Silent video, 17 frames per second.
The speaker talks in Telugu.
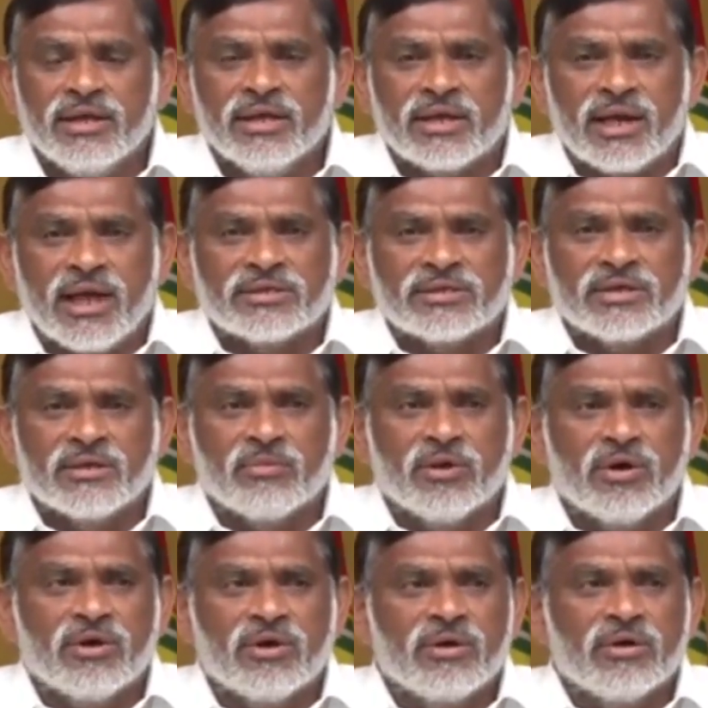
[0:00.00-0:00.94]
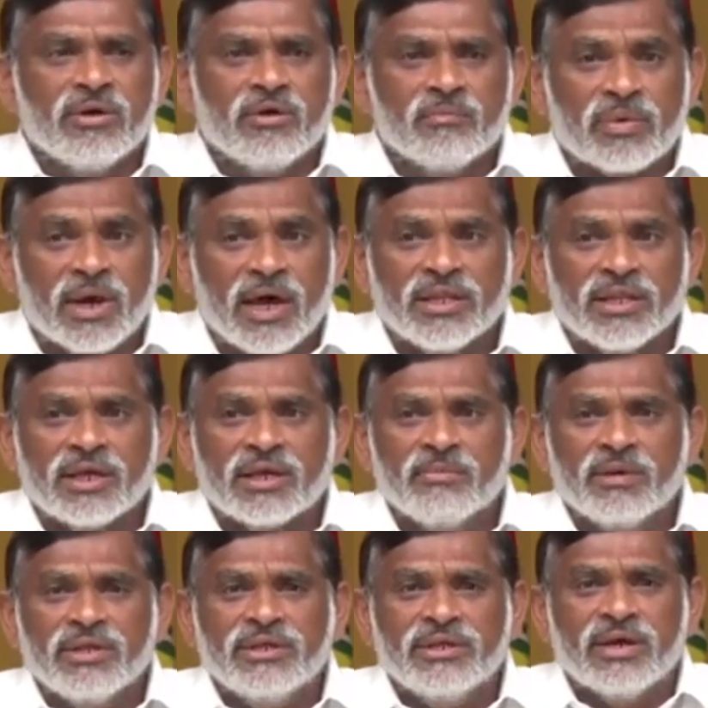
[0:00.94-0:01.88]
ఈ రాష్ట్రంలో
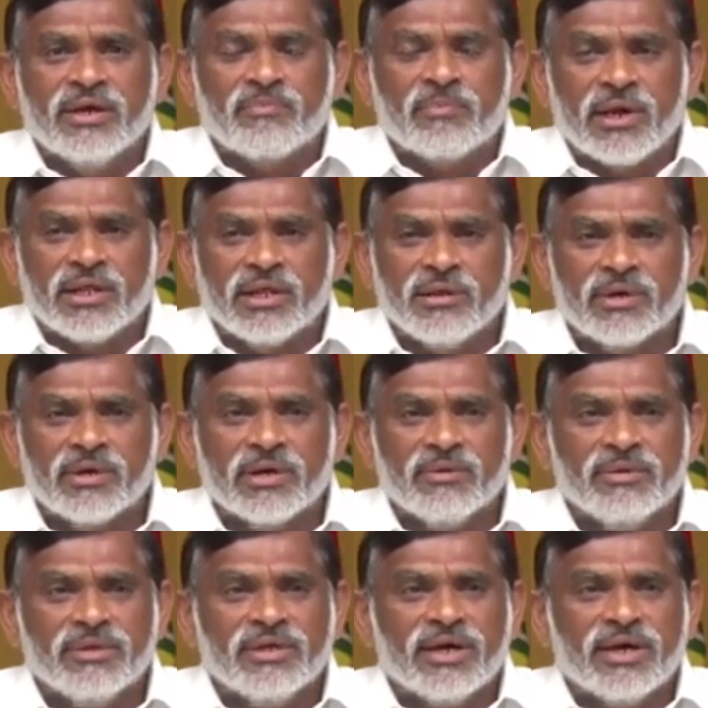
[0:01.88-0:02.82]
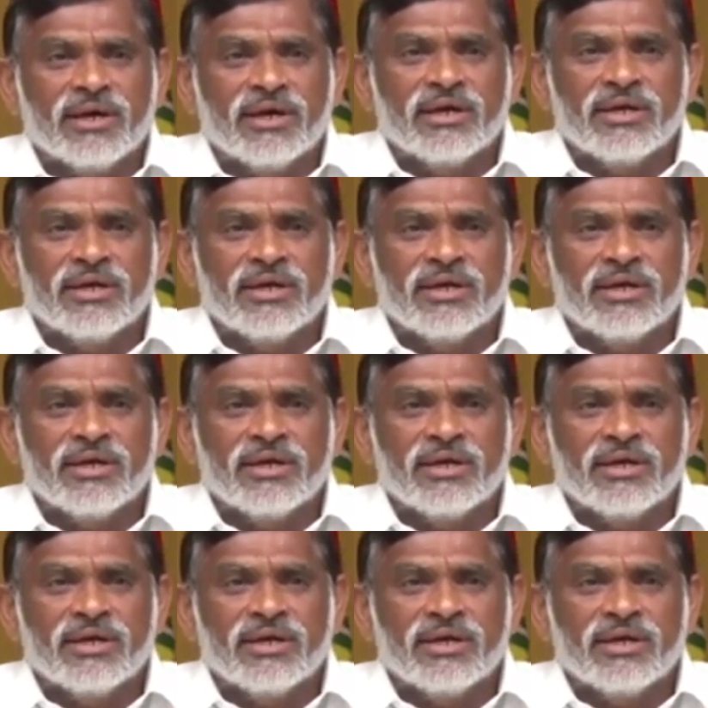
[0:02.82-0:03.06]
ప్రాథమిక విద్య ప్రాథమిక విద్య